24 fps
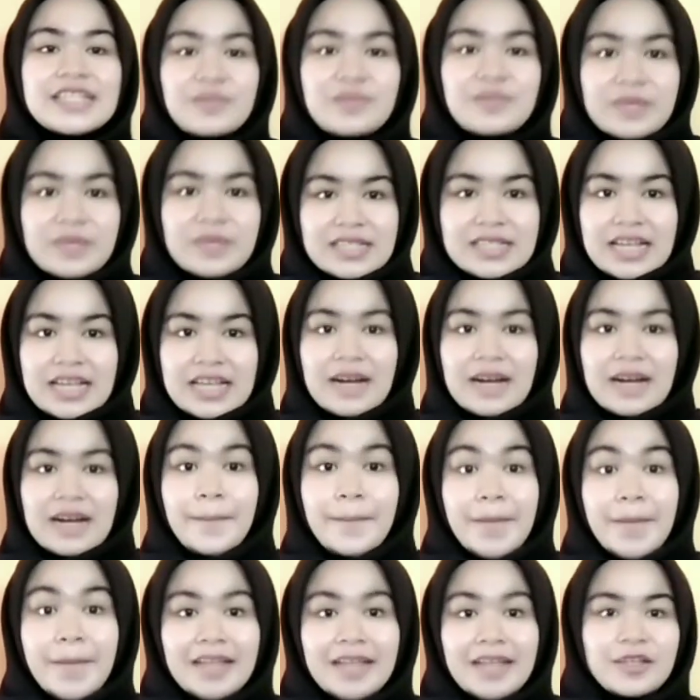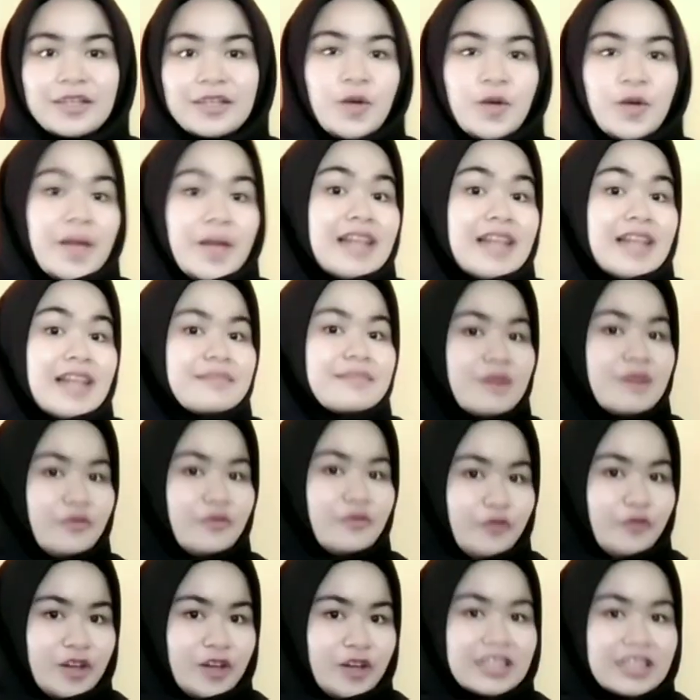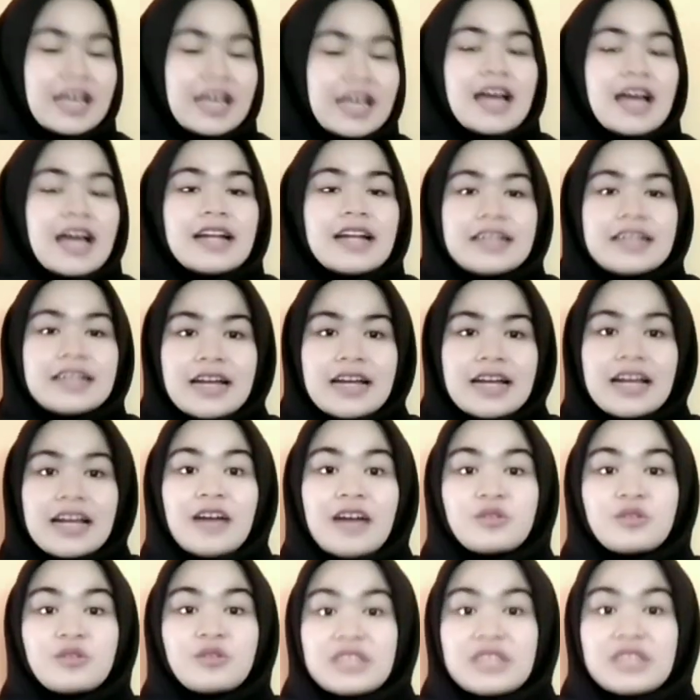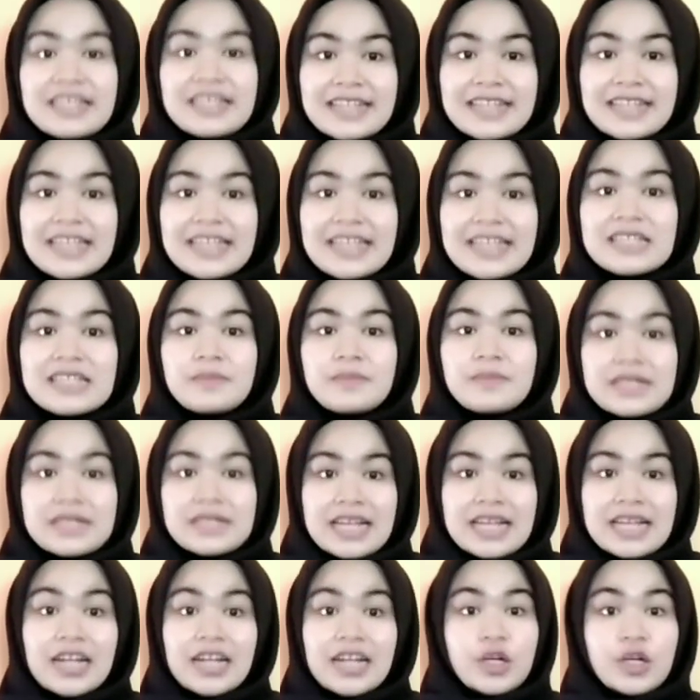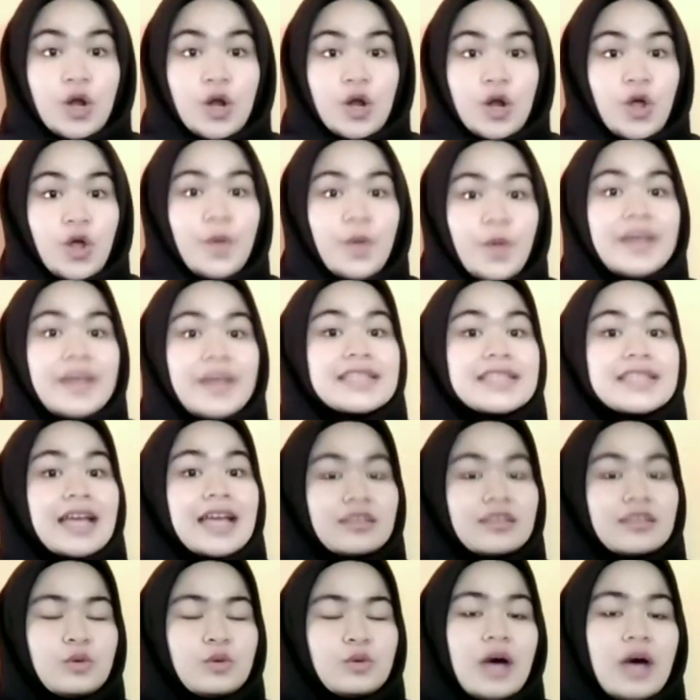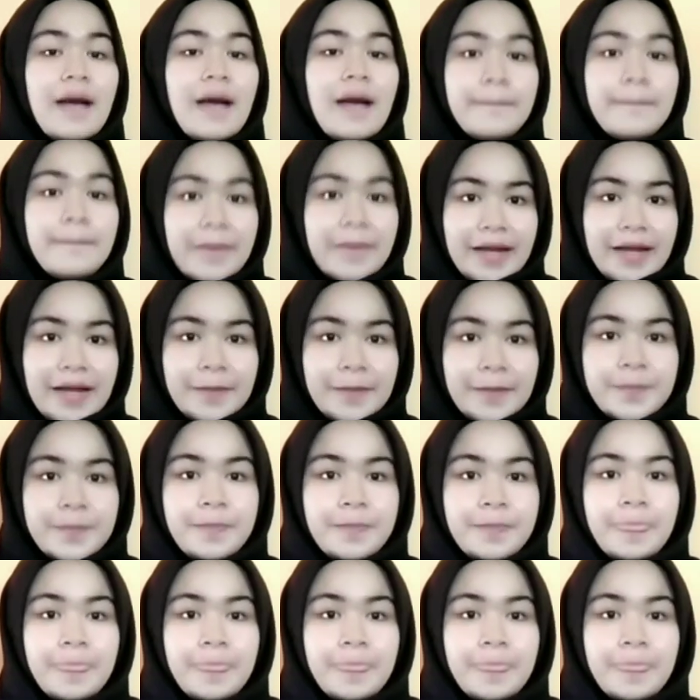sebesar 4,5 volt dan arus listrik sebesar 0,1 ampere